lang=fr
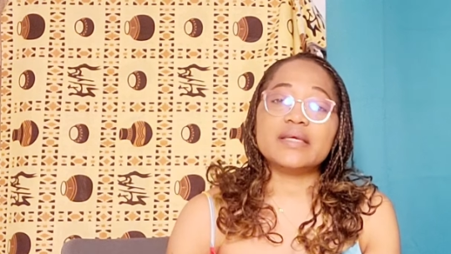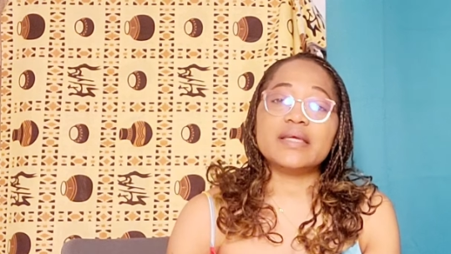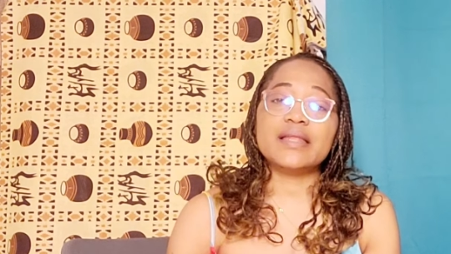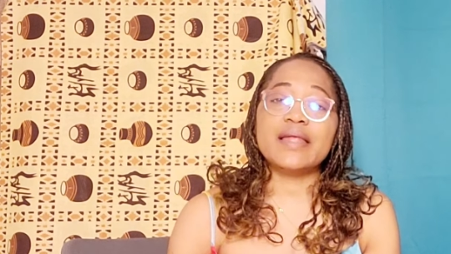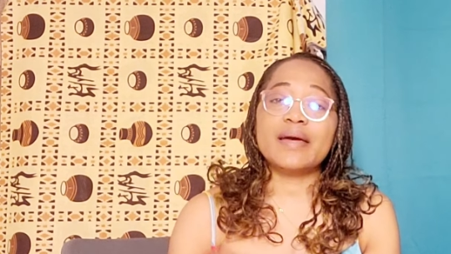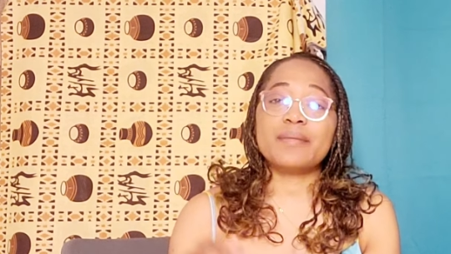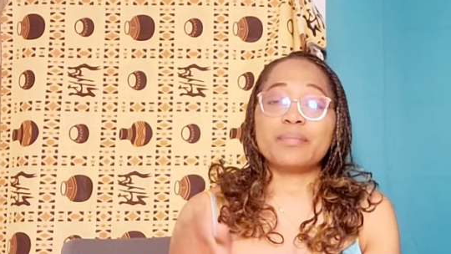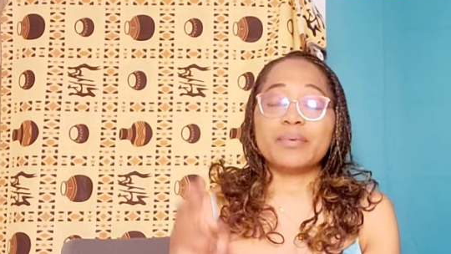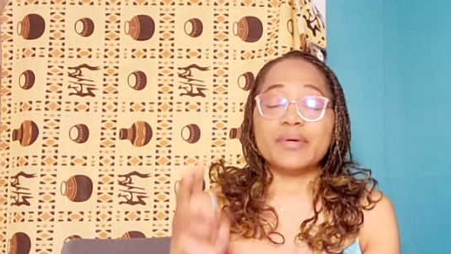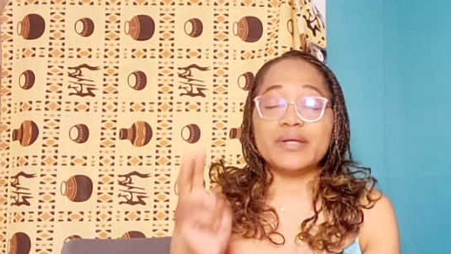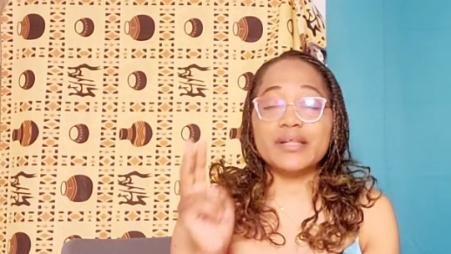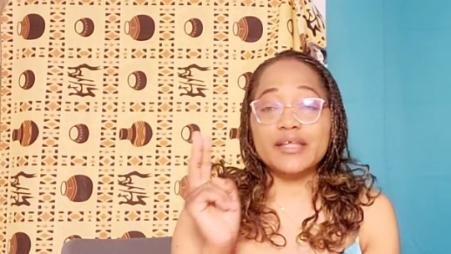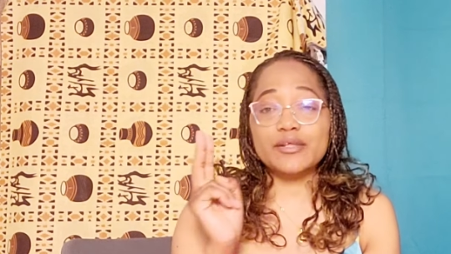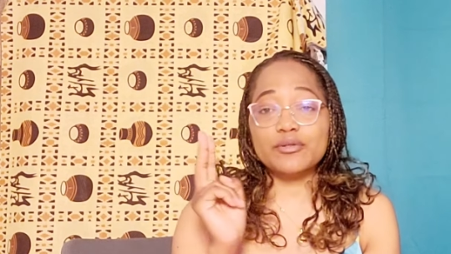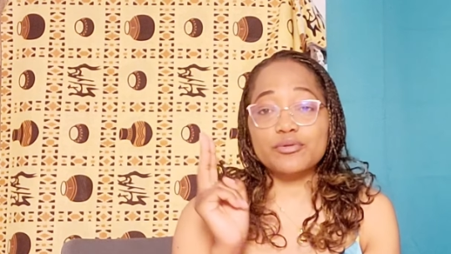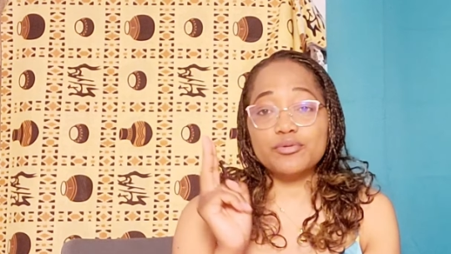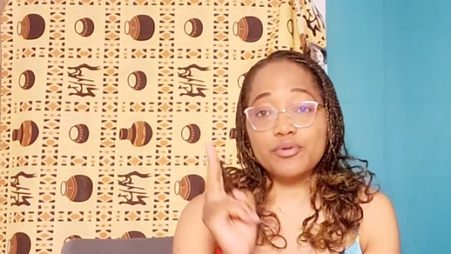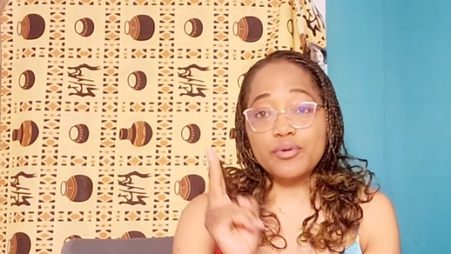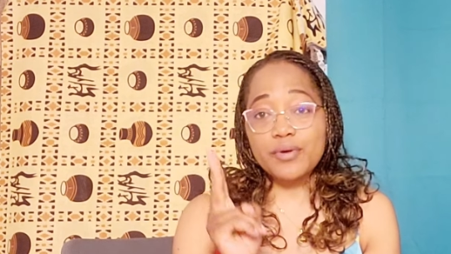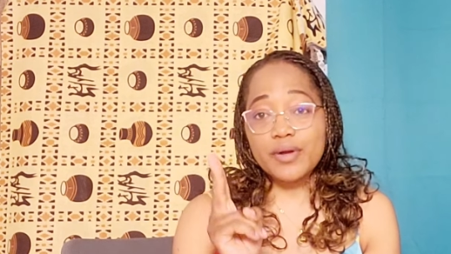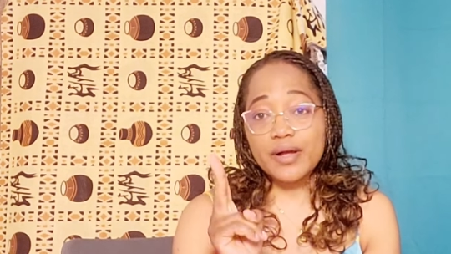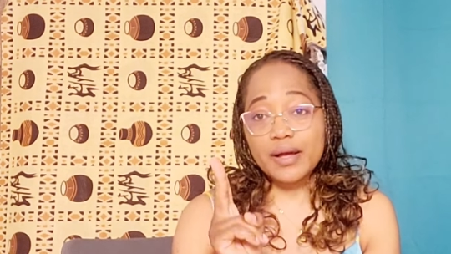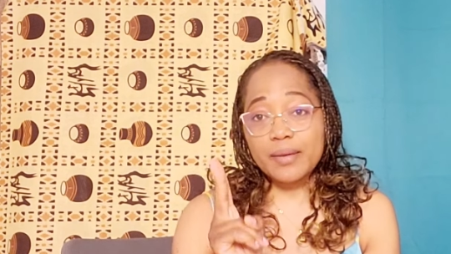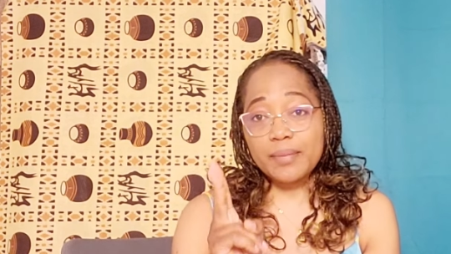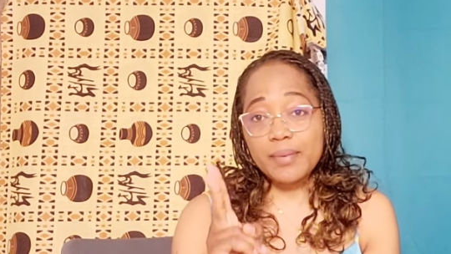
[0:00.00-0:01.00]
Elle a pris les
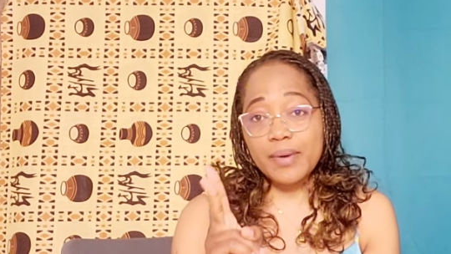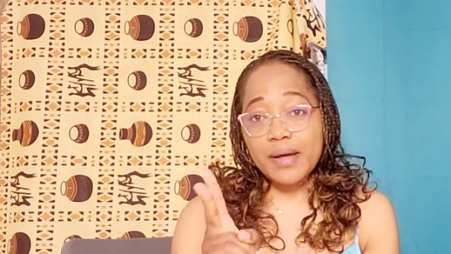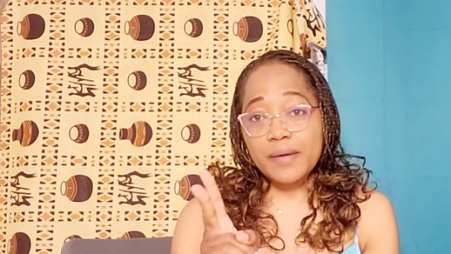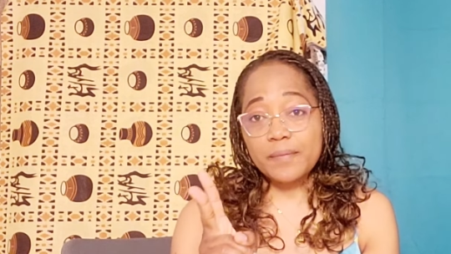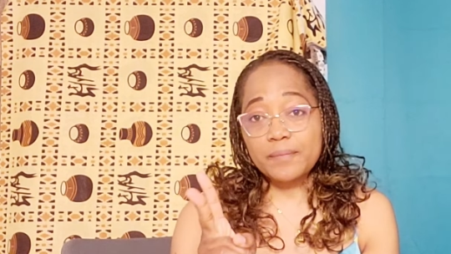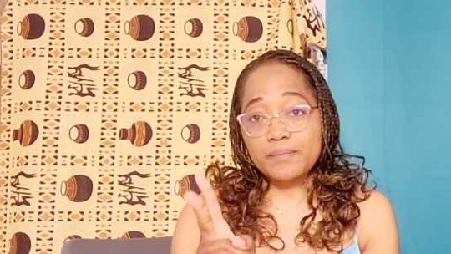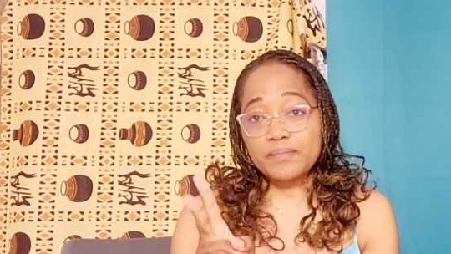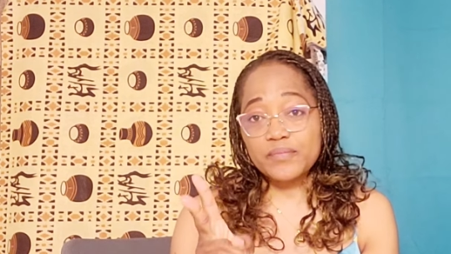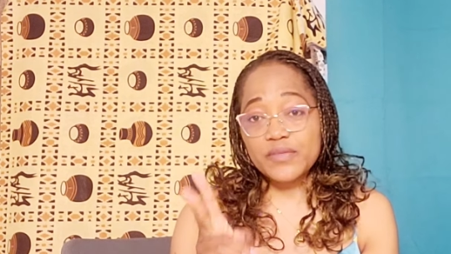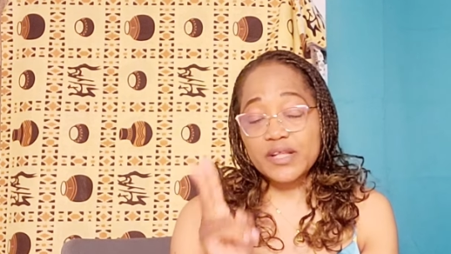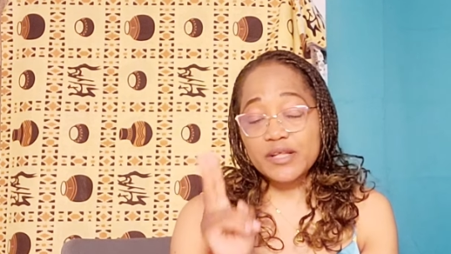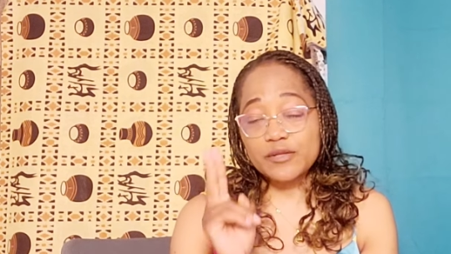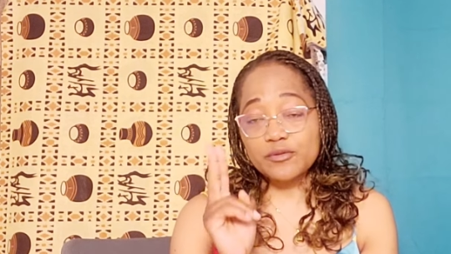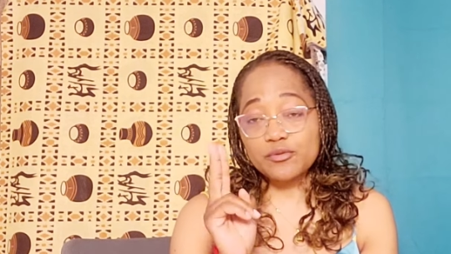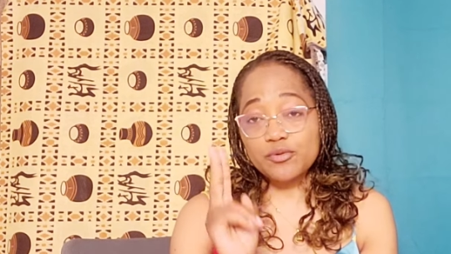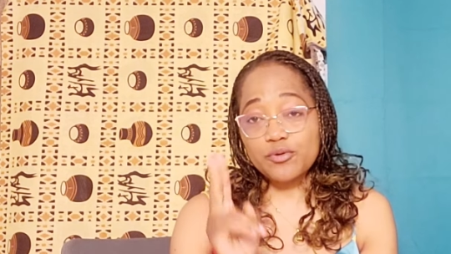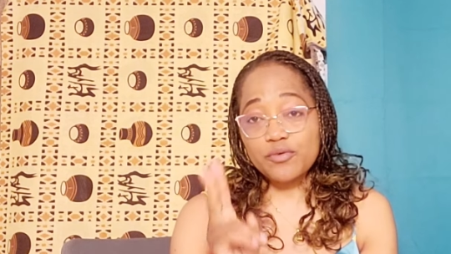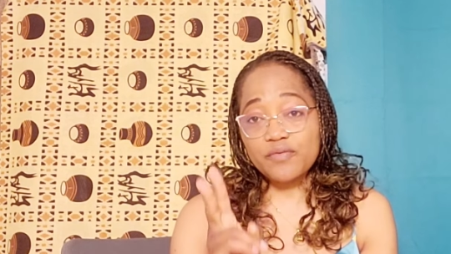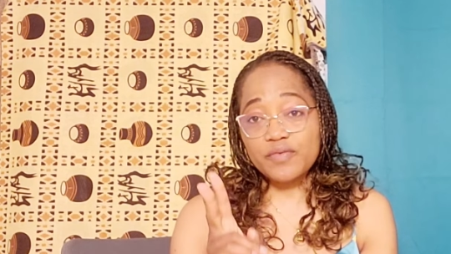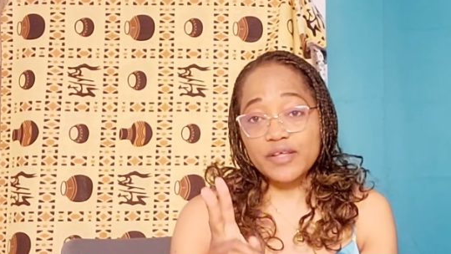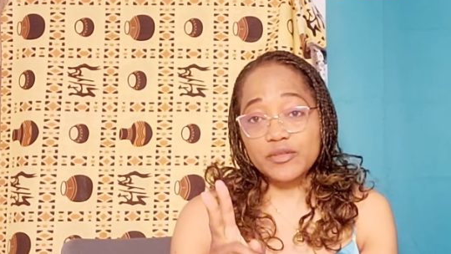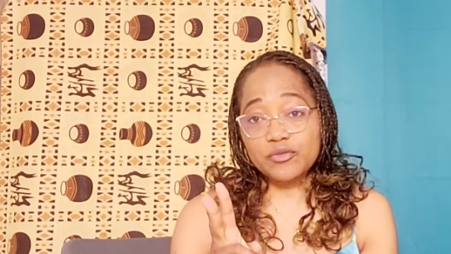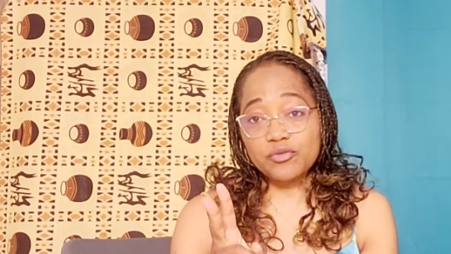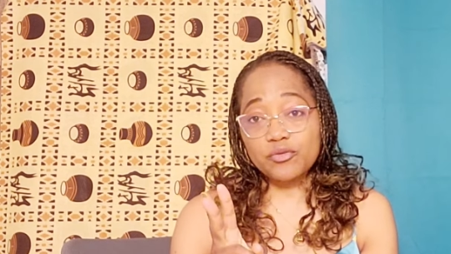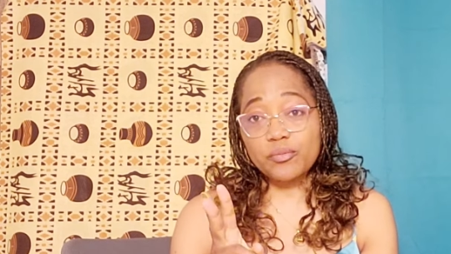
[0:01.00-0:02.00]
deux cabas, les deux
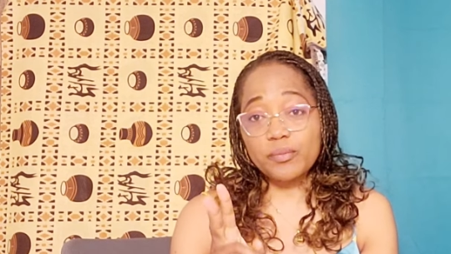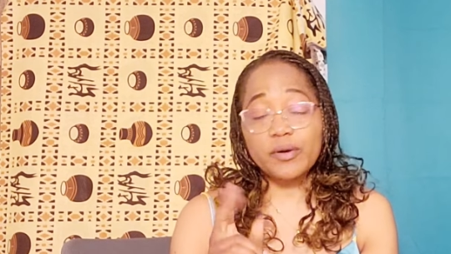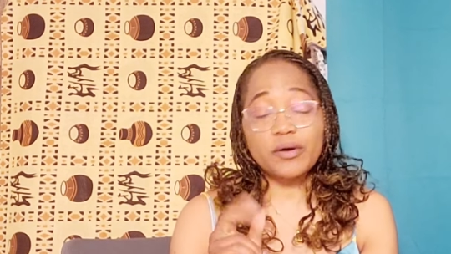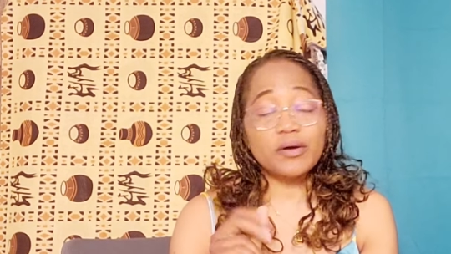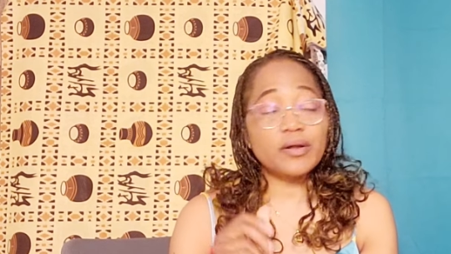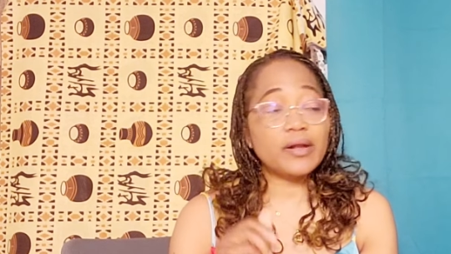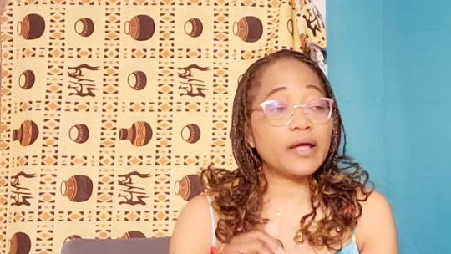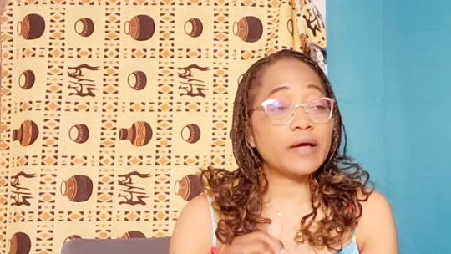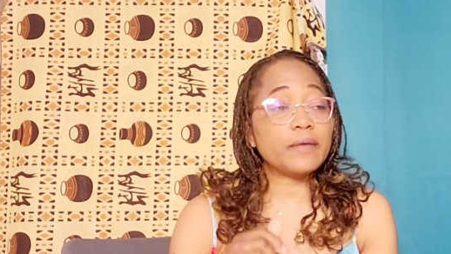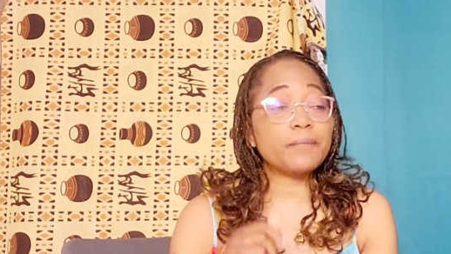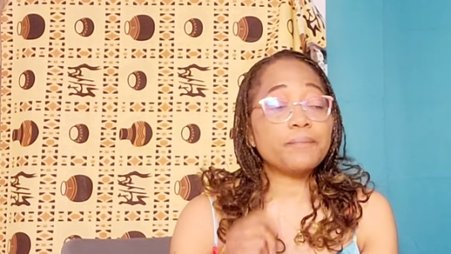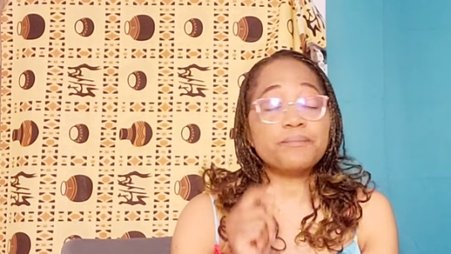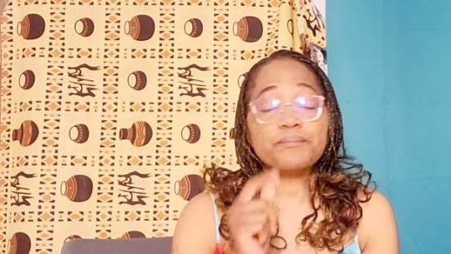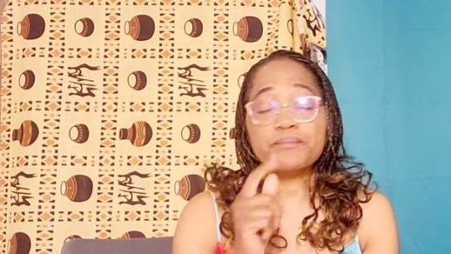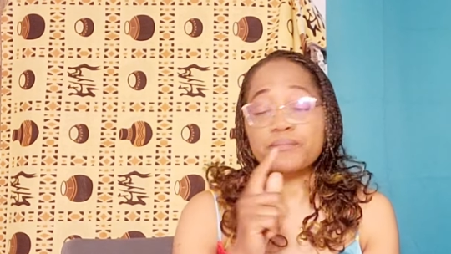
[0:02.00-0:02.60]
vêtements là.